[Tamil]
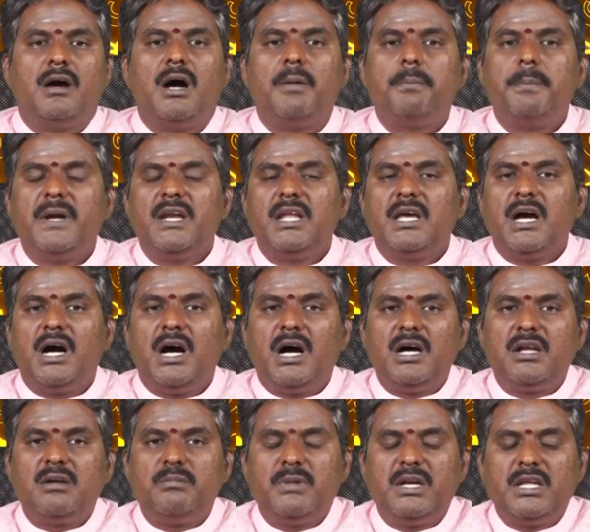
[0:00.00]
அப்போ நீங்கள்
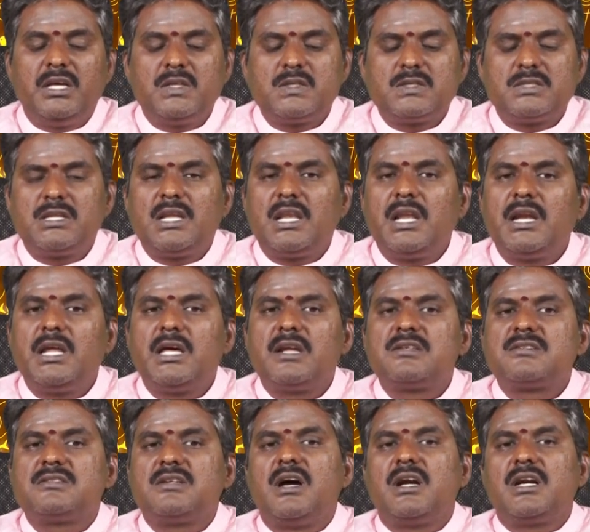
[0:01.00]
ஆறு மணிக்கு நல்ல
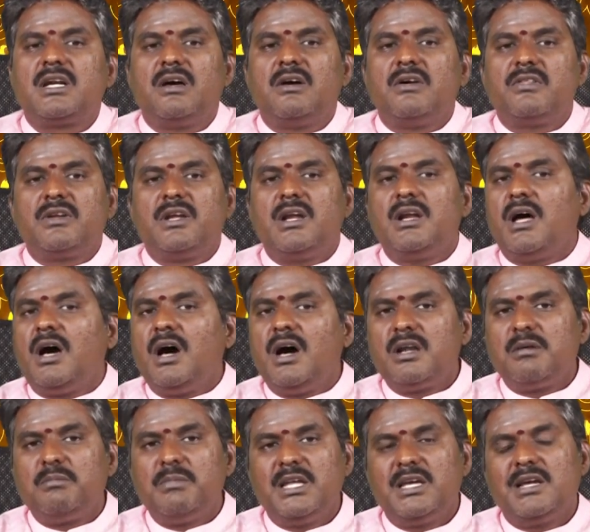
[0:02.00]
நேரம் ஸ்டார்ட் ஆகுதுன்னா
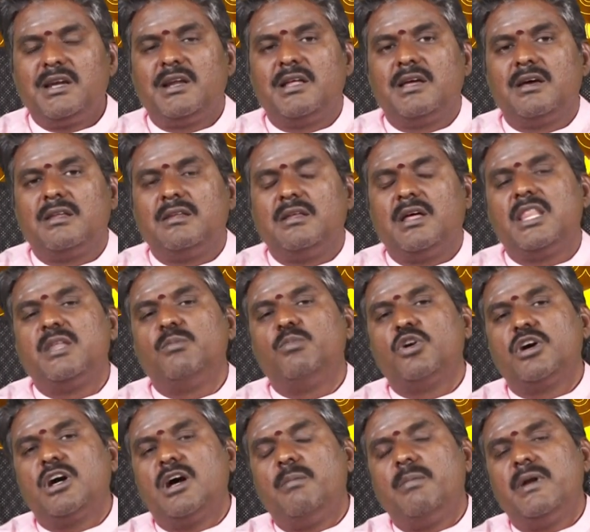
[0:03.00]
ஆறு மணி கிடையாது அந்த
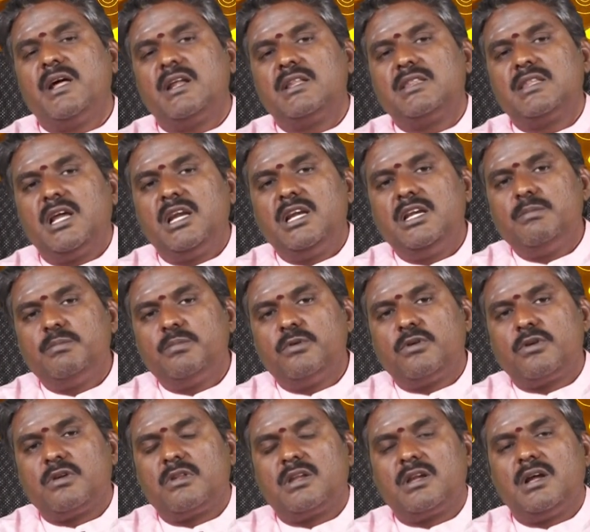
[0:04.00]
முக்கால் மணி நேரம் தள்ளி
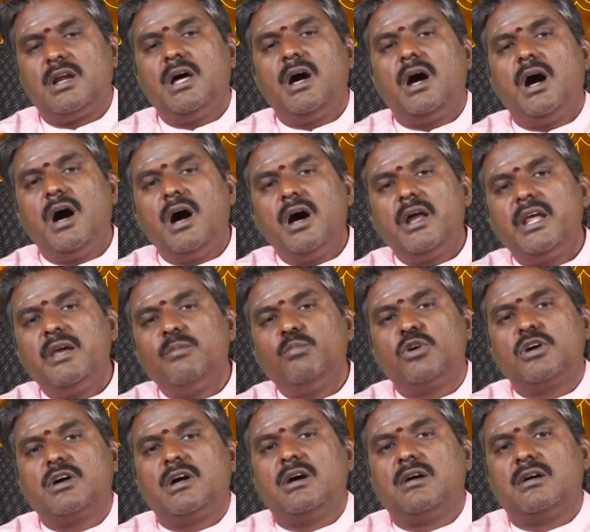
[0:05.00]
போகிறதுனால ஆறே
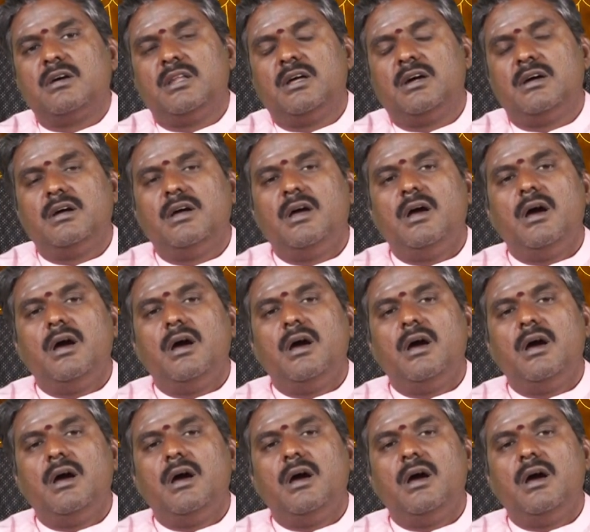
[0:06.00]
முக்காக தான்